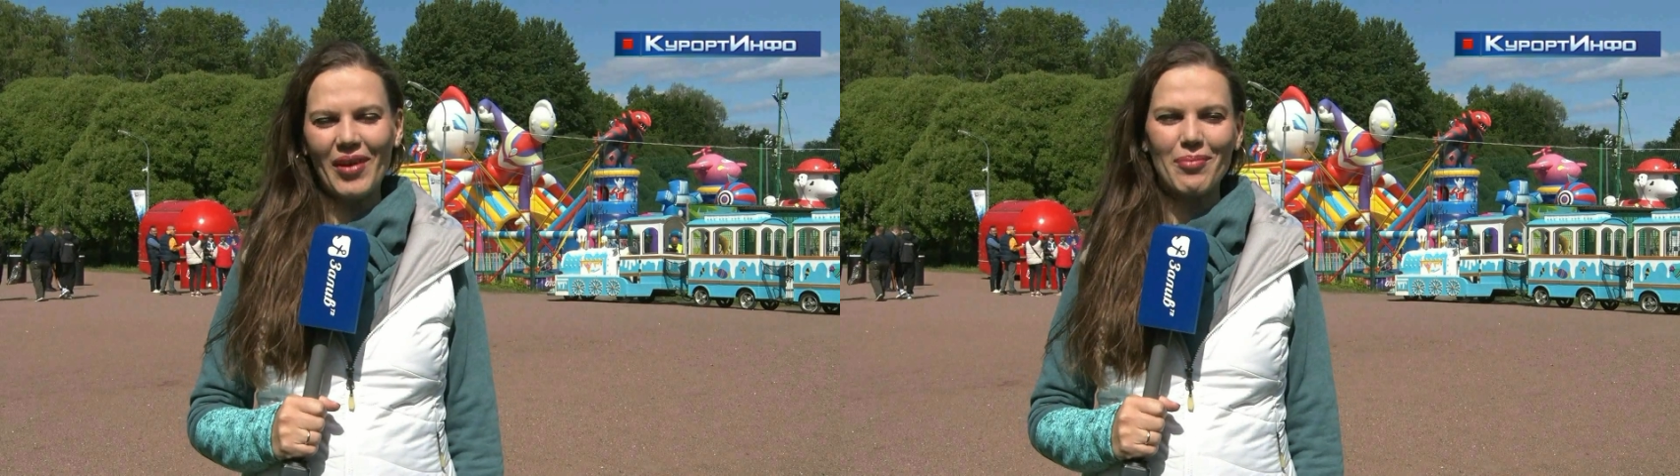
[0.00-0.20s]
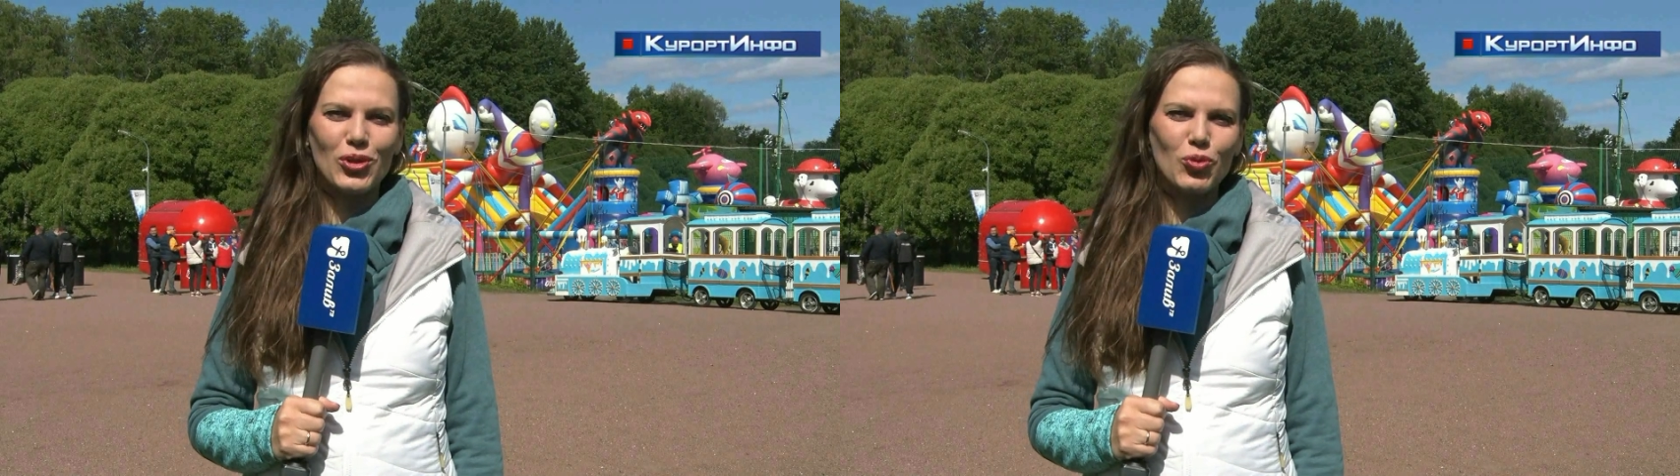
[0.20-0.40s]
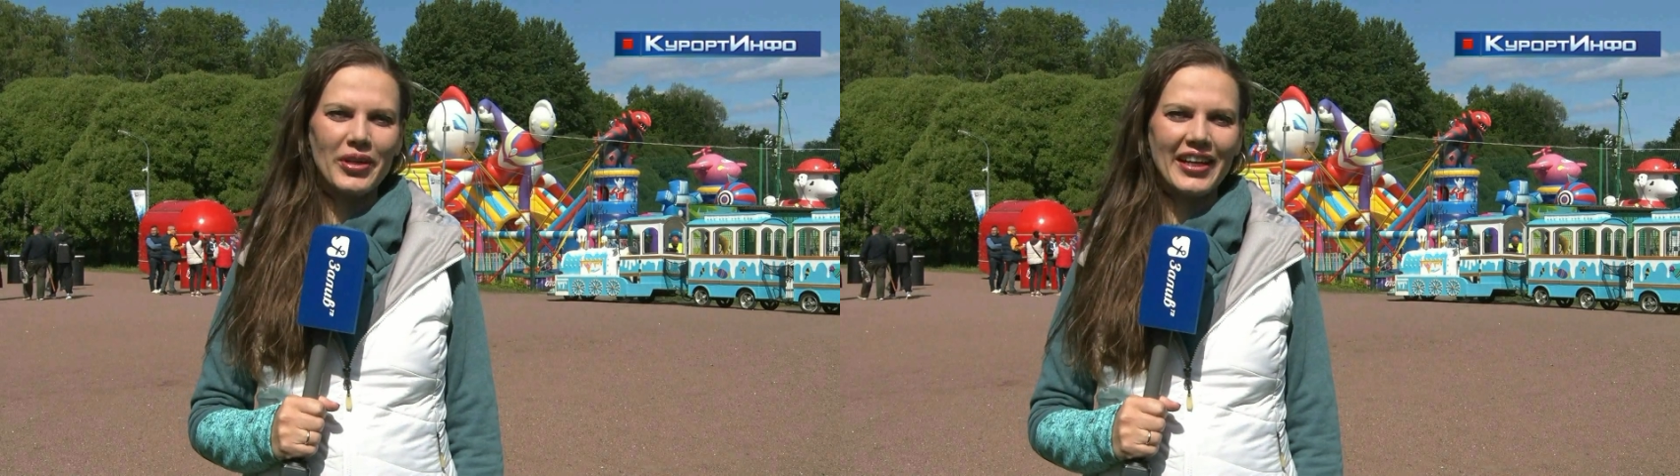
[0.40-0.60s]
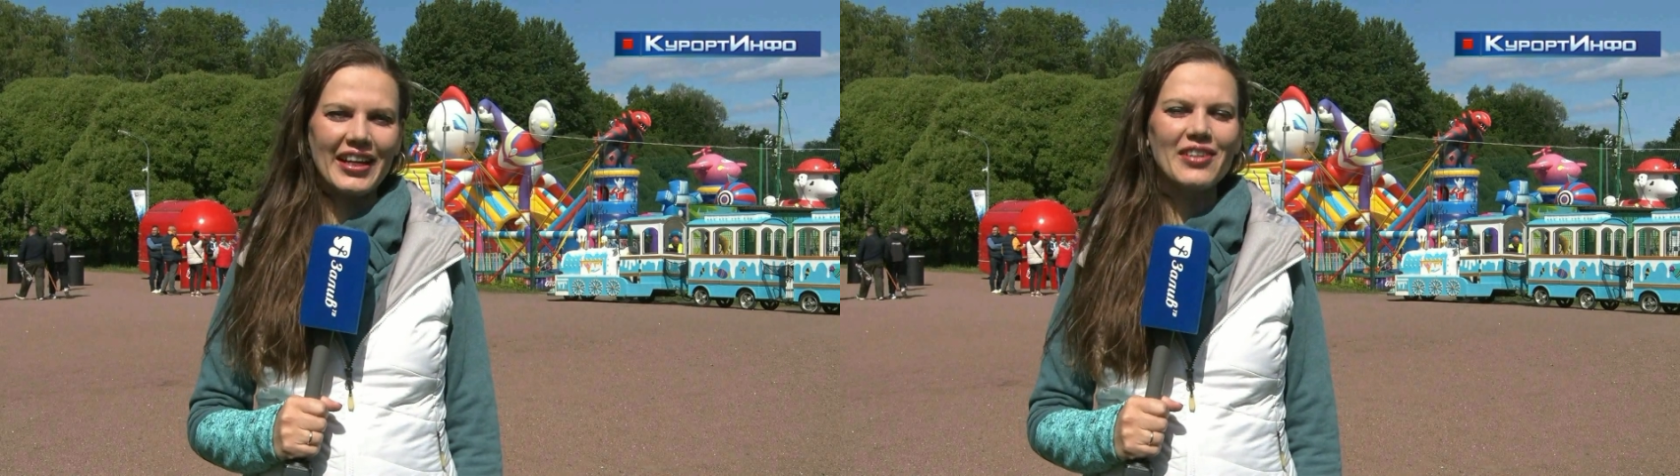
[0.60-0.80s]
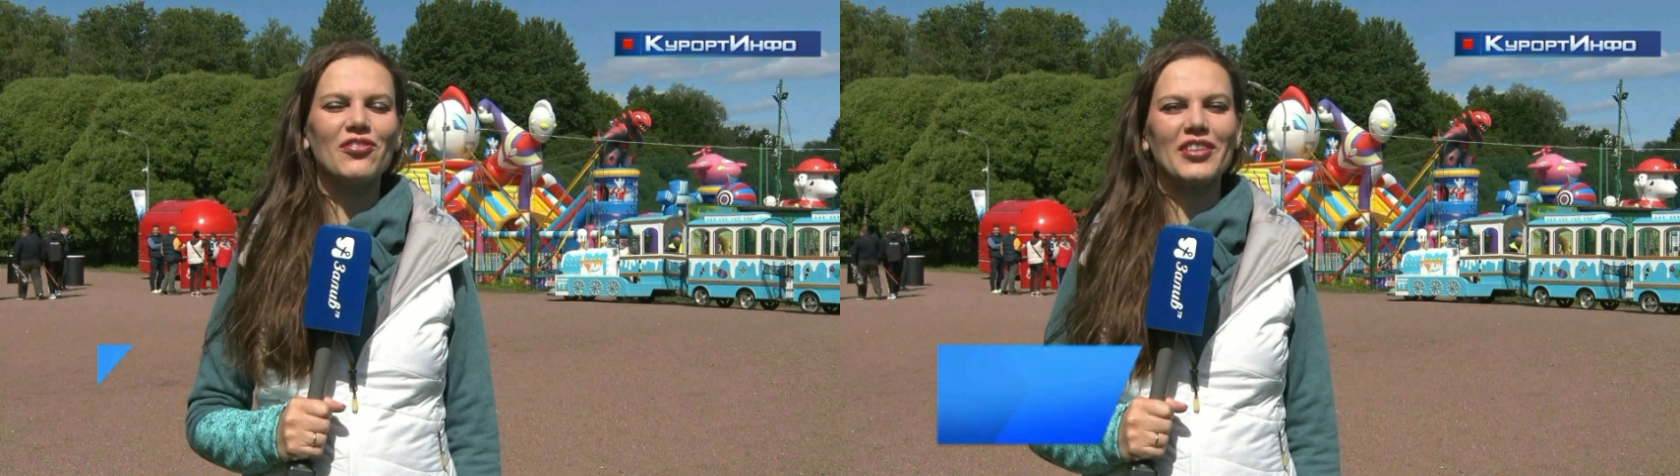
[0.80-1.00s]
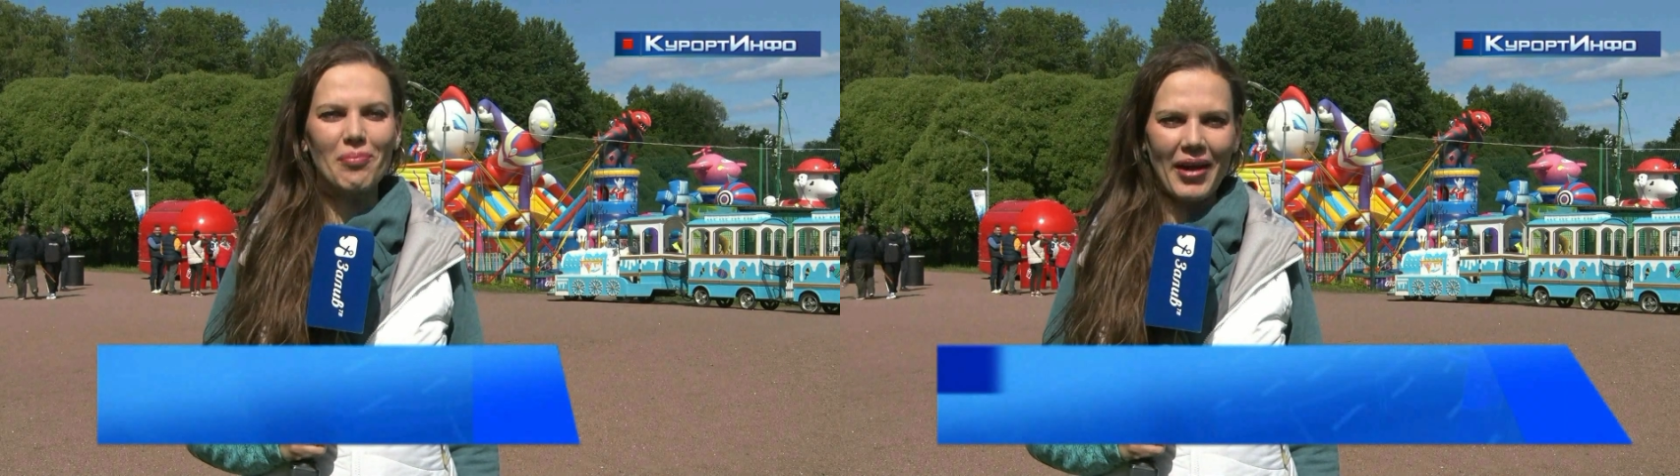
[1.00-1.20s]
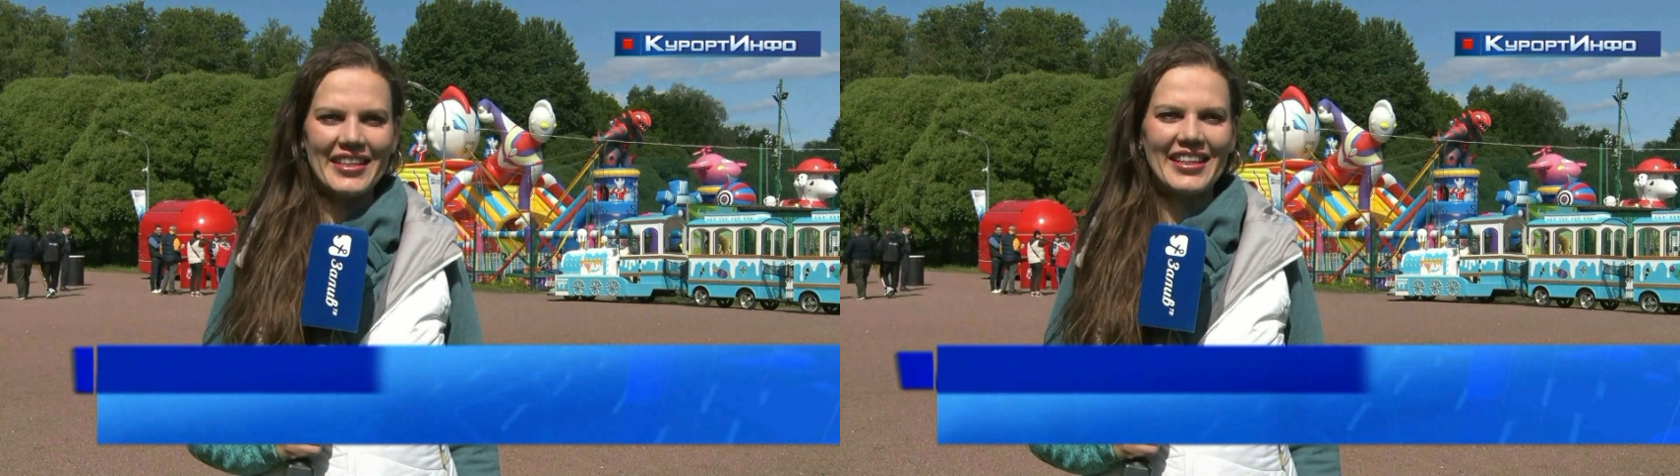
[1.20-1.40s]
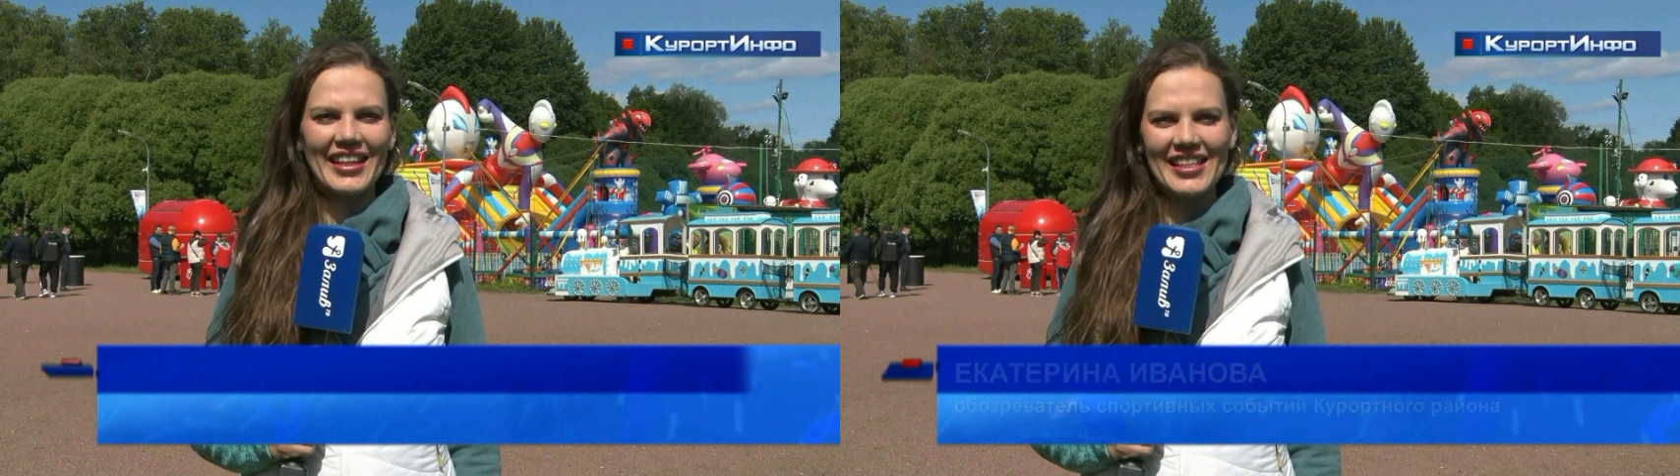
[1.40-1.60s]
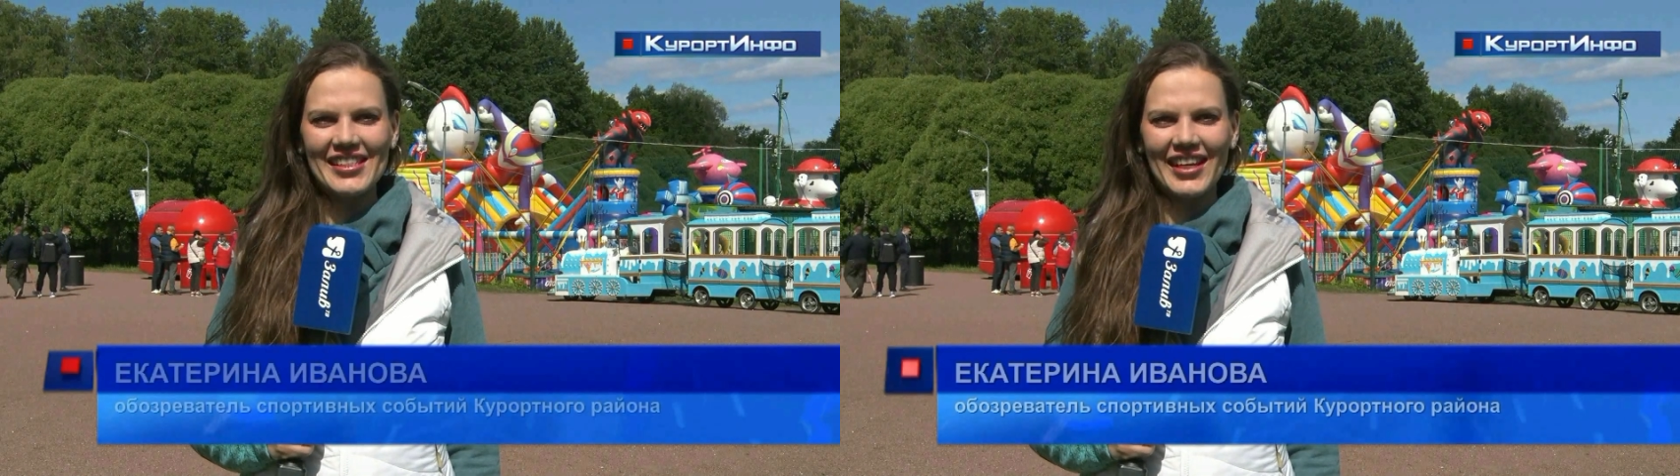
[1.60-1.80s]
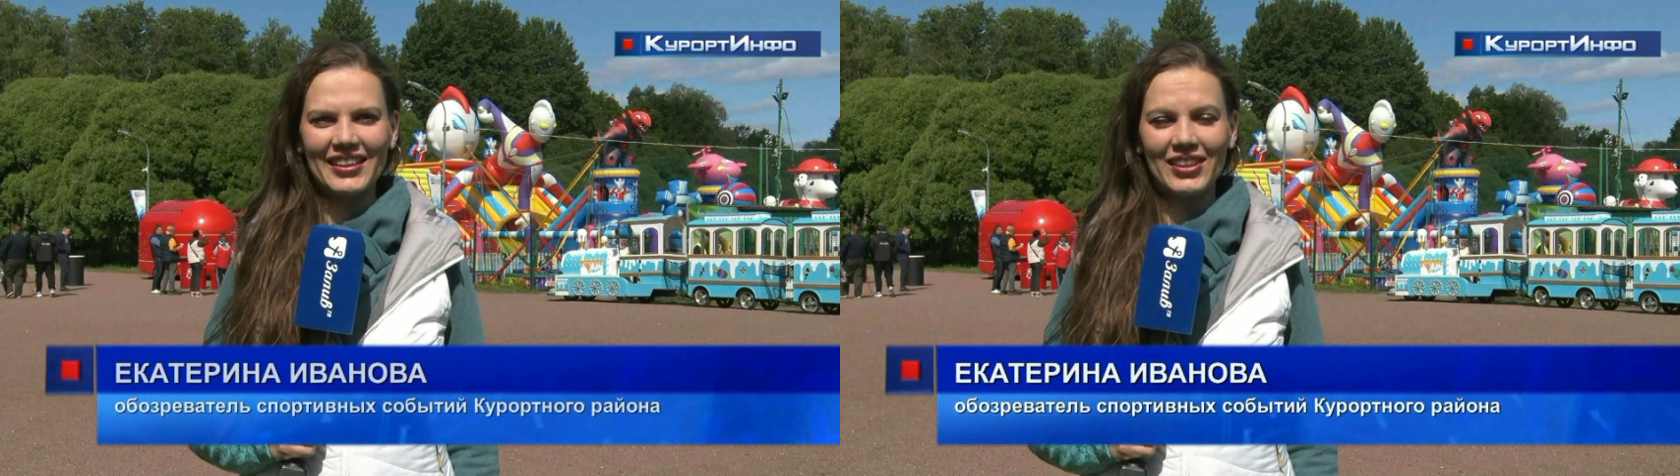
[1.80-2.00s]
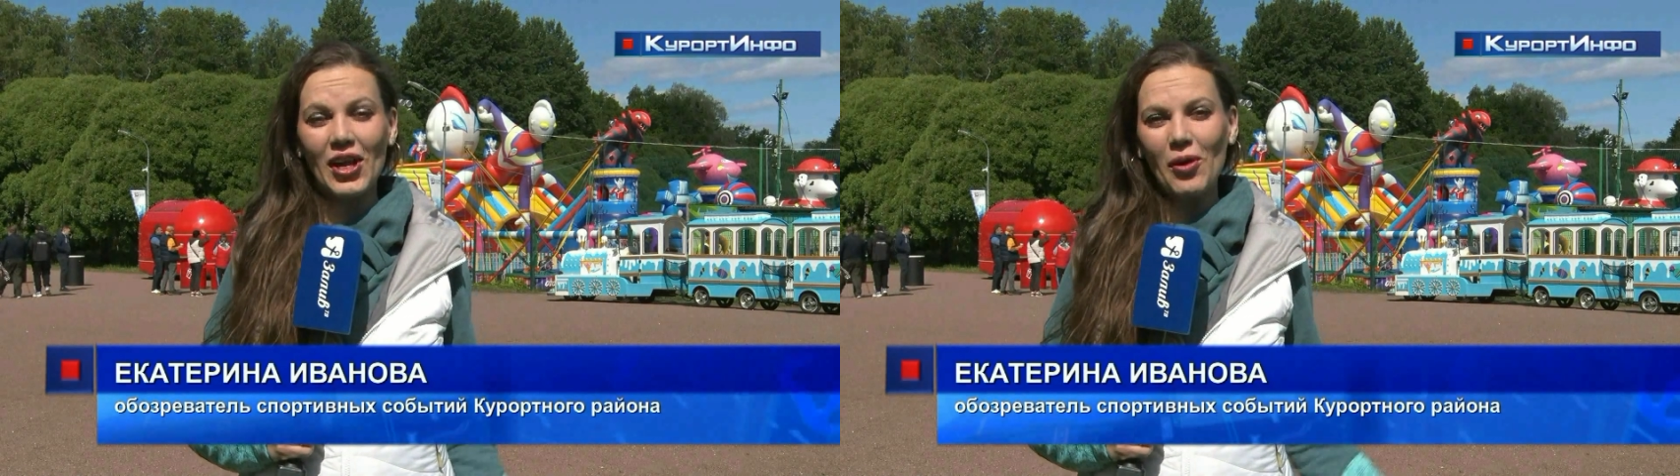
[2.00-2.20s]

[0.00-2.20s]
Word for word: С вами рубрика «Внимание на старт».